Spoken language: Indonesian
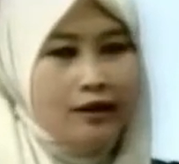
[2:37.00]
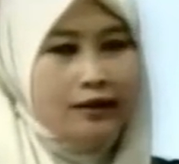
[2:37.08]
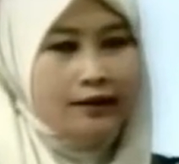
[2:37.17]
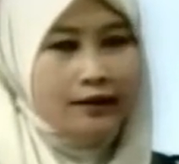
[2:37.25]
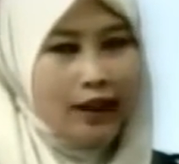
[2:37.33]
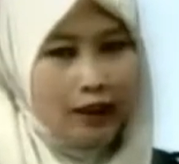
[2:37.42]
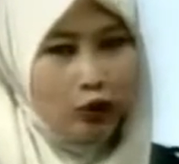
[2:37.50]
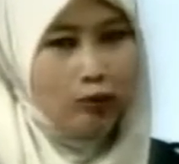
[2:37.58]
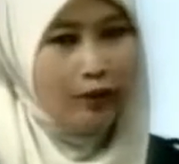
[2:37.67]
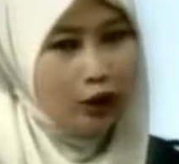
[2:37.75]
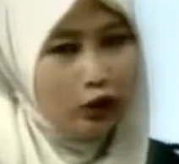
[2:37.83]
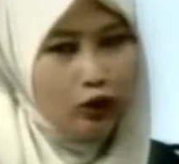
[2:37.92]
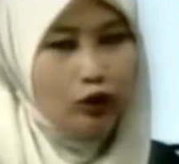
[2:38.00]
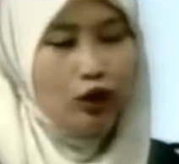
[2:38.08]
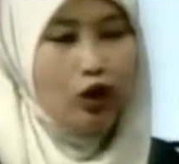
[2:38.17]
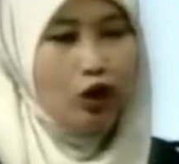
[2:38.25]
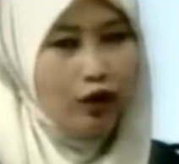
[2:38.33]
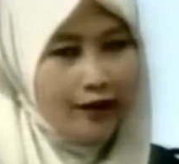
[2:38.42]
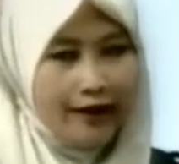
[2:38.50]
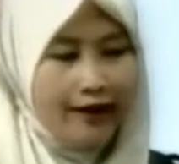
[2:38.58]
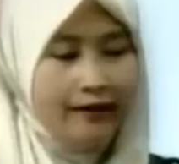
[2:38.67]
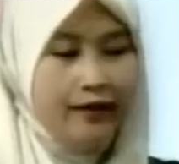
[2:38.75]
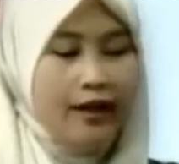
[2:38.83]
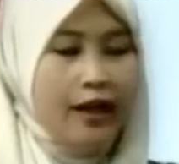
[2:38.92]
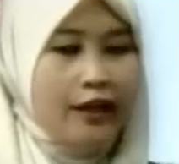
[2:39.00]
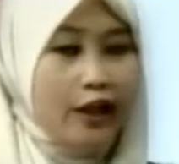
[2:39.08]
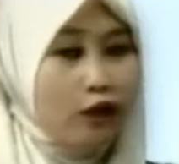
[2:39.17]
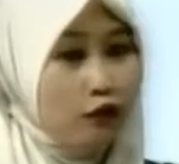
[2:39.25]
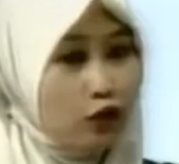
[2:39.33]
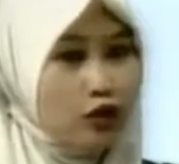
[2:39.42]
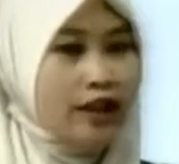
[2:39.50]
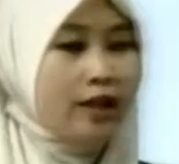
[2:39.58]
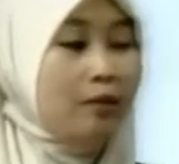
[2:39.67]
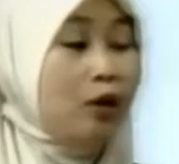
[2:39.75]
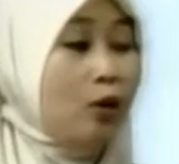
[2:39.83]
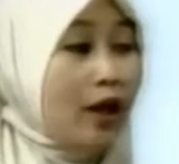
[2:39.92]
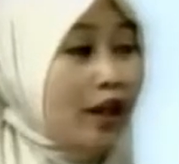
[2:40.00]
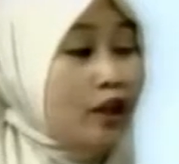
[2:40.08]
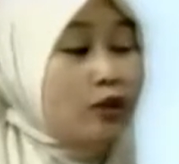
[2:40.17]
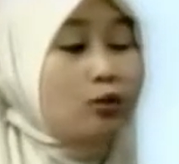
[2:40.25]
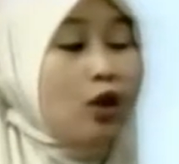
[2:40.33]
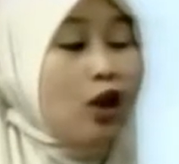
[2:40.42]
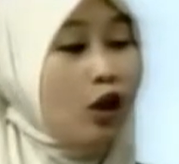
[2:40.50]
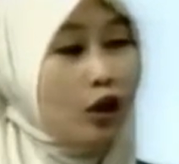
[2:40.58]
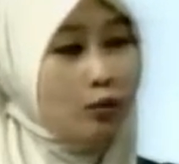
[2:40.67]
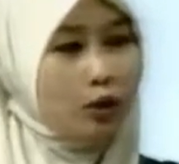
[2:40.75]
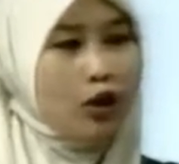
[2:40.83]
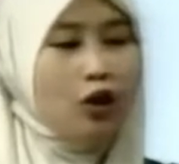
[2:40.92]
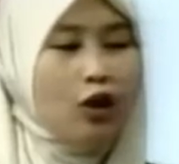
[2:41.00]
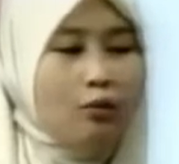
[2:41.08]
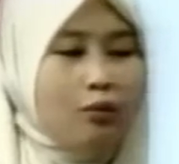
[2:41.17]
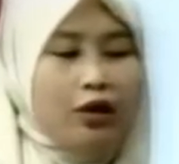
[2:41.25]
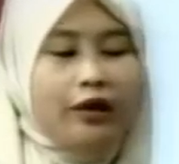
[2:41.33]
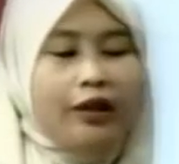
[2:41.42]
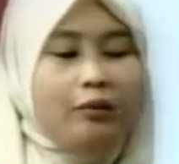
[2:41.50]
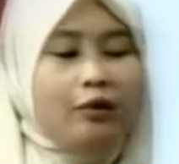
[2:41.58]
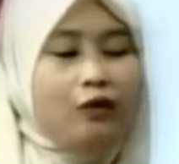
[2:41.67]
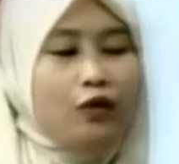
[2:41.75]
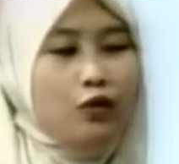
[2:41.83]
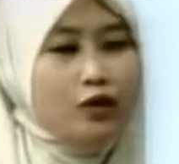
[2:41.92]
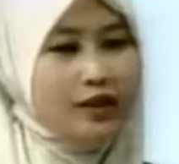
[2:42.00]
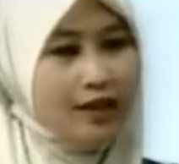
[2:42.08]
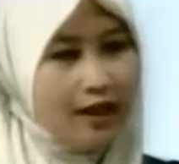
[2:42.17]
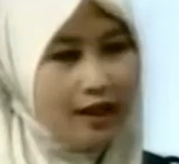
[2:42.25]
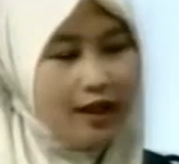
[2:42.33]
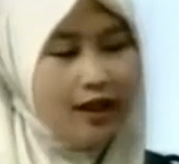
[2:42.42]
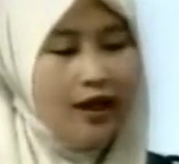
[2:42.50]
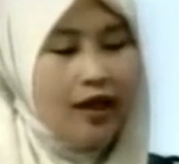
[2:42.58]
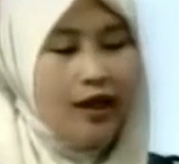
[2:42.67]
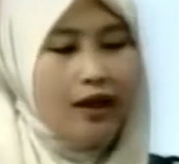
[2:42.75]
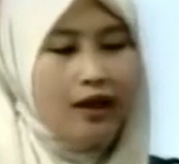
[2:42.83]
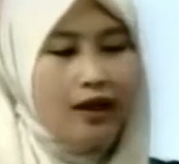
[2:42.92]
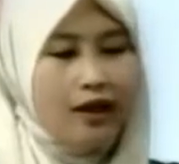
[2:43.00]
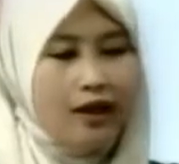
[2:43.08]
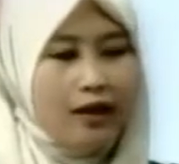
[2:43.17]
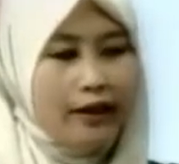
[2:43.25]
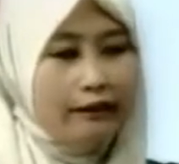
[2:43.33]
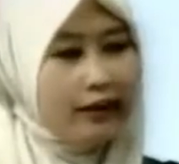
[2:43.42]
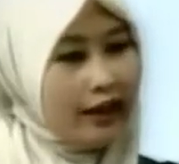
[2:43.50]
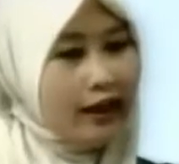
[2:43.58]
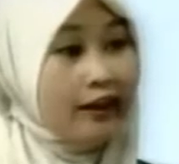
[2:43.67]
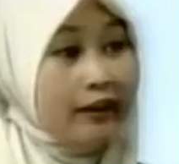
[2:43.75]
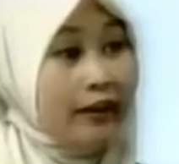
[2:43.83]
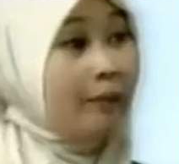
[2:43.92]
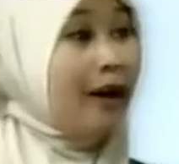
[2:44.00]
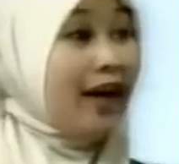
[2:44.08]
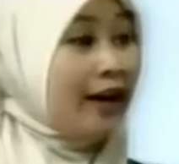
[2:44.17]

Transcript: satu bentuk organ yang fungsinya mengeluarkan semua hormon-hormon yang berfungsi uh, ketika kita makan